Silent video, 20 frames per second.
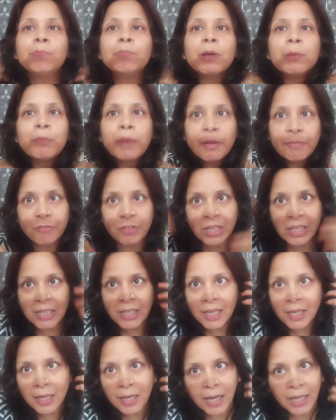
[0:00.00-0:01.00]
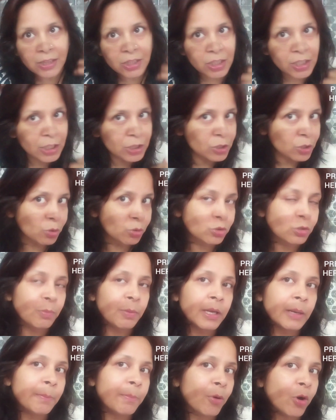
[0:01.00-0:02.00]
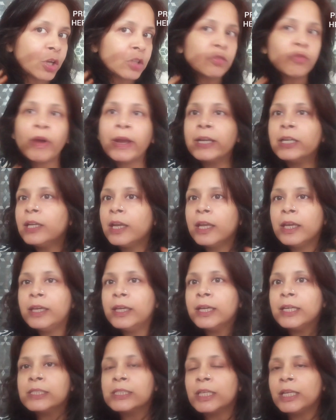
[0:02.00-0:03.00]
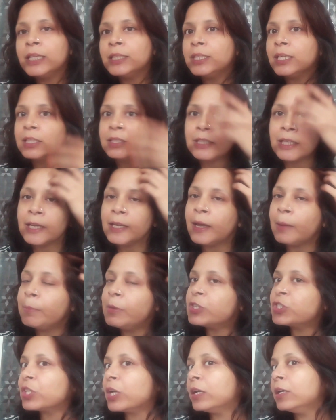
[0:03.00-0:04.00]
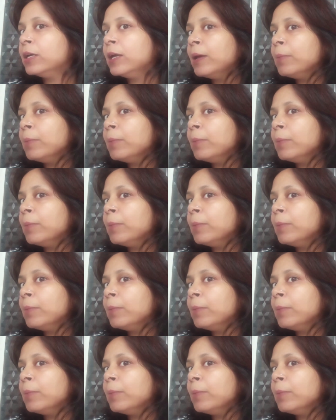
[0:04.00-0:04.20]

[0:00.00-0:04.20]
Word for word: पर मैं वीकली लगाती रहती हूँ तो मेरे बहुत वाइट नहीं है इसीलिए दिखते हैं हमेशा